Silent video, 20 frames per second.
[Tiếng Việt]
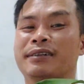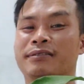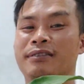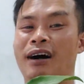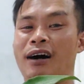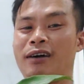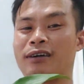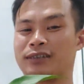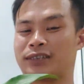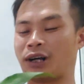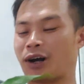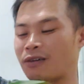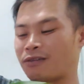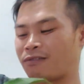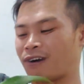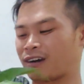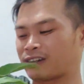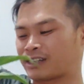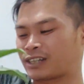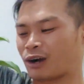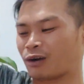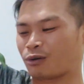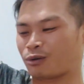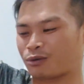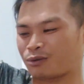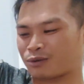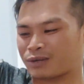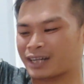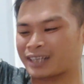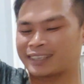vào vâng, trồng vào
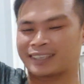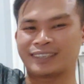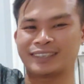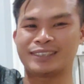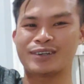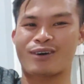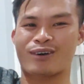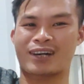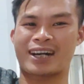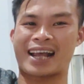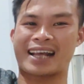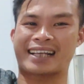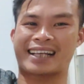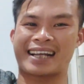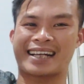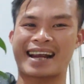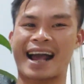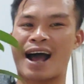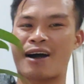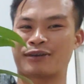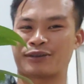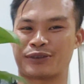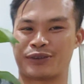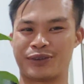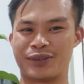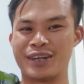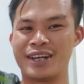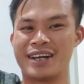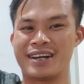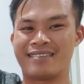chậu các thứ ngon lành cành đào
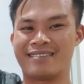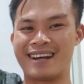rồi